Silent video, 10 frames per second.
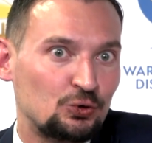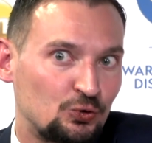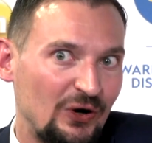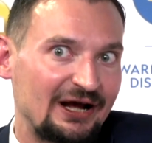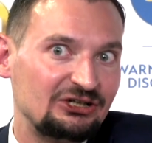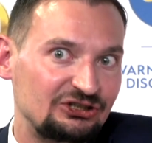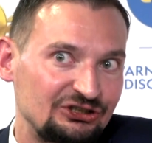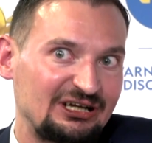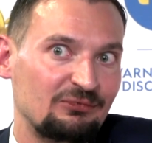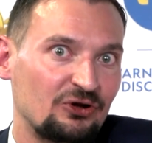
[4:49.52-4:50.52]
które
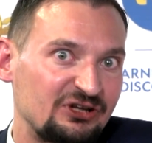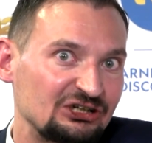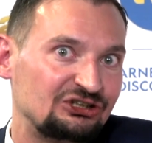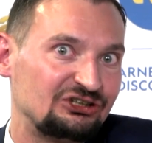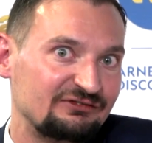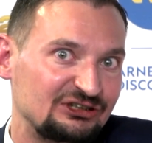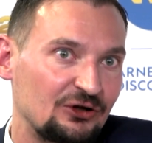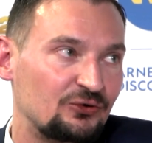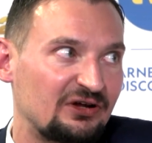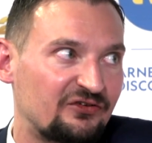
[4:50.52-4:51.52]
gdzieś tam no, też ze
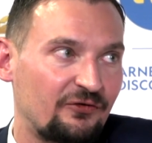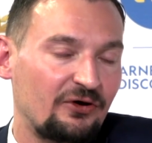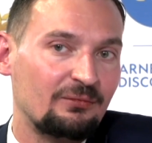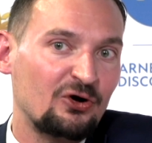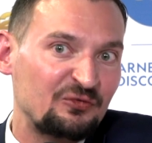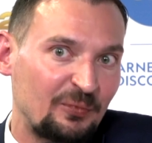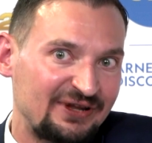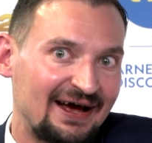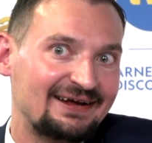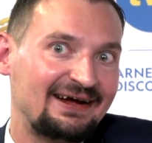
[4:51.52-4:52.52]
względu na swoją
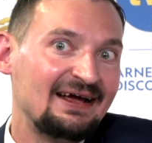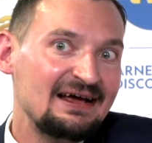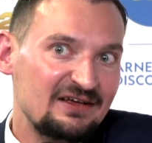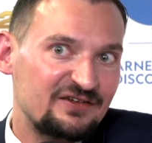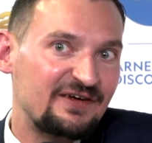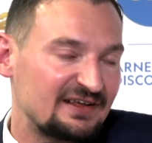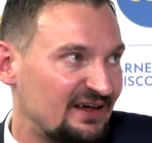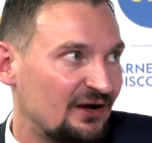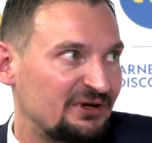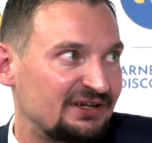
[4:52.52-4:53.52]
gospodarkę
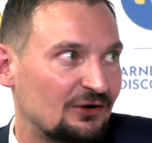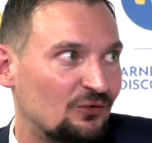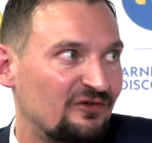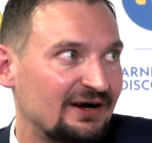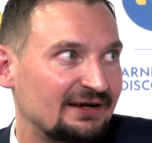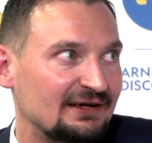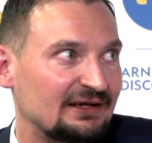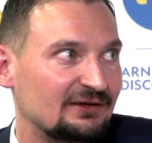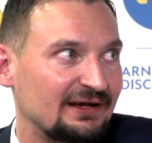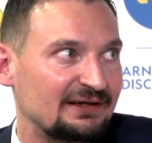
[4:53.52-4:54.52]
zwracają jednak uwagę na
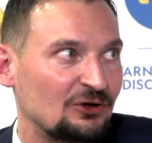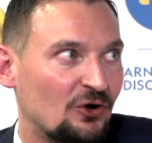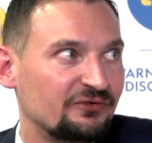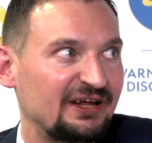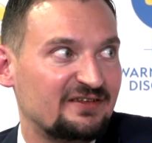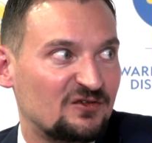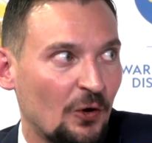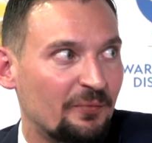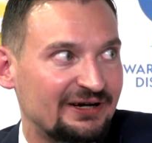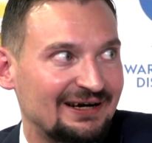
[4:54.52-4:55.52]
ten, na ten kontekst
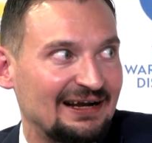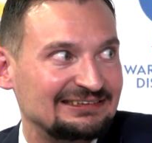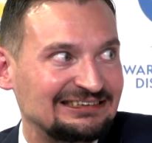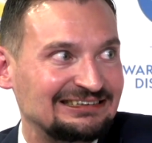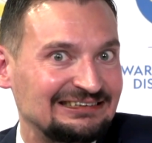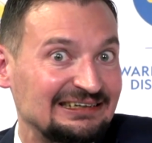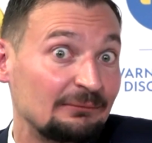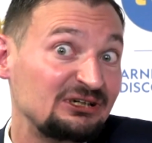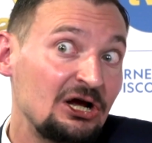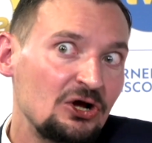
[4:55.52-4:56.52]
dobrych relacji z
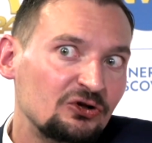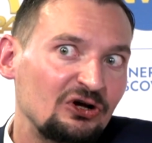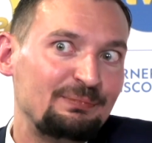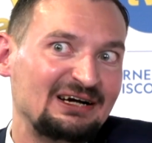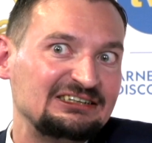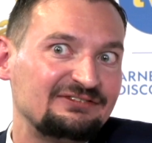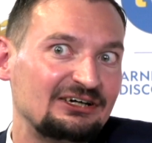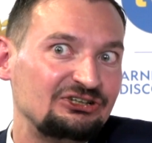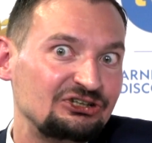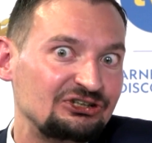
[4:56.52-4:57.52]
Chinami. No i
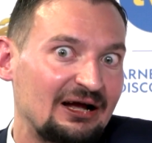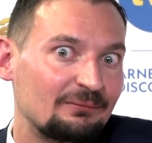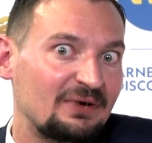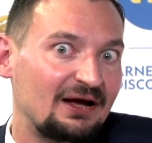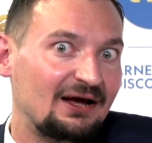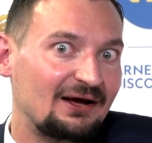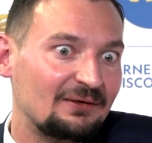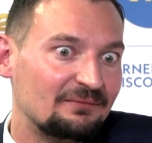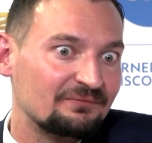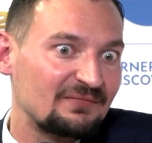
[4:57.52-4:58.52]
państwa gdzieś tam
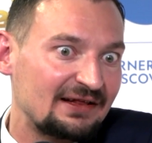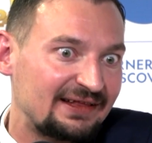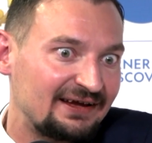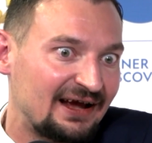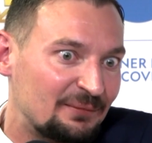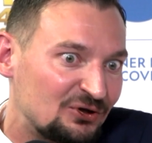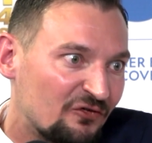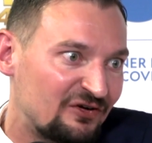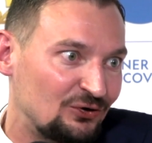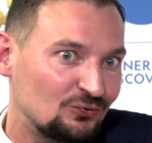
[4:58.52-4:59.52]
e, tej jakby
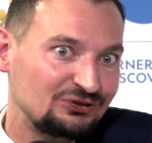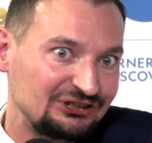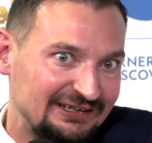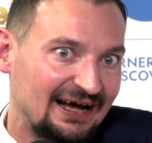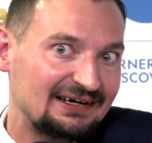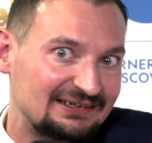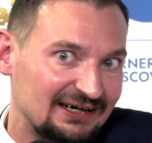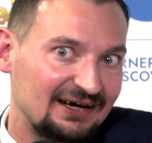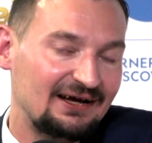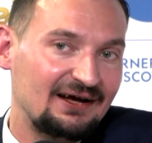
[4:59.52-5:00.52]
nowej Unii, tak,
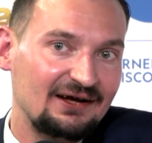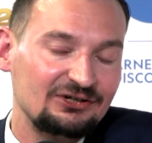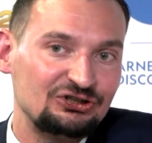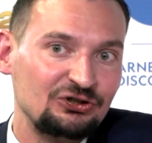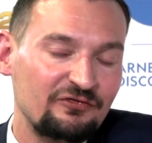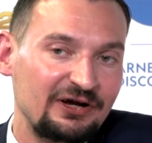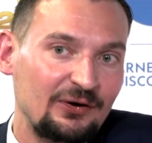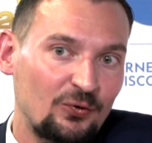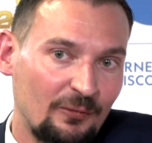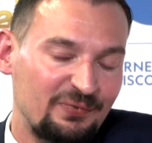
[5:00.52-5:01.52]
e, czy nowej
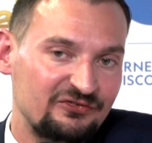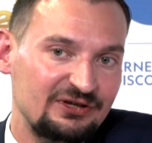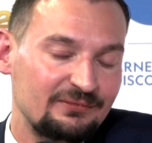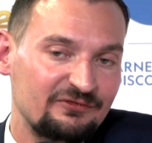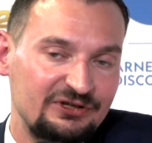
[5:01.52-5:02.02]
Europy, w tym, w,